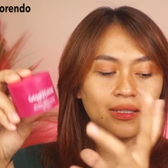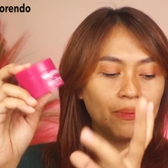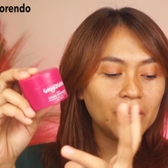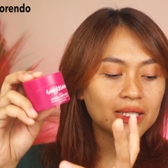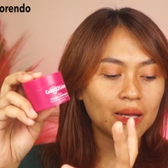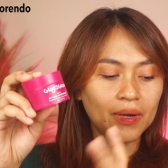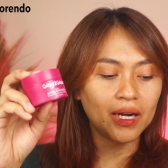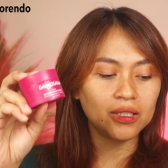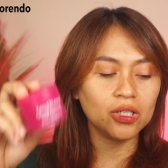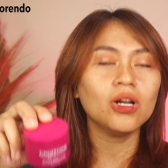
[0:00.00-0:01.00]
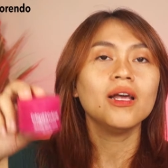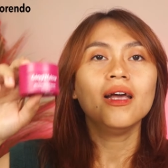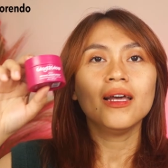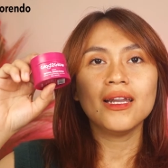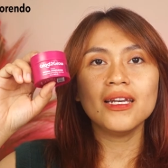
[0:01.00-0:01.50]
di mix sama retinol
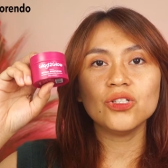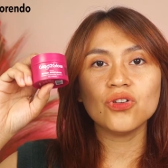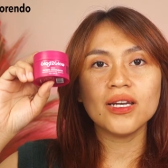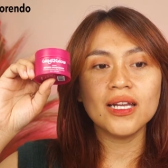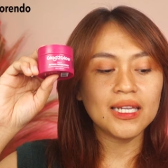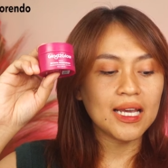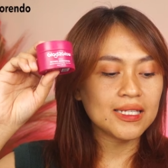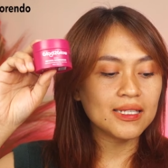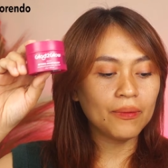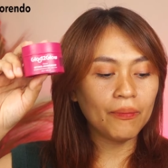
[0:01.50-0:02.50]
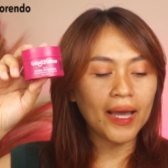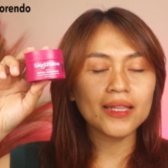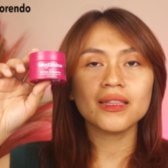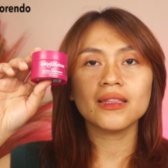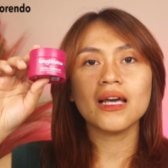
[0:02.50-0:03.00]
dan dia juga ada
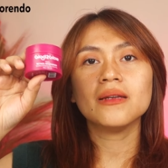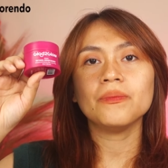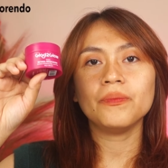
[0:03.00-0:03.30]
niacinamide dan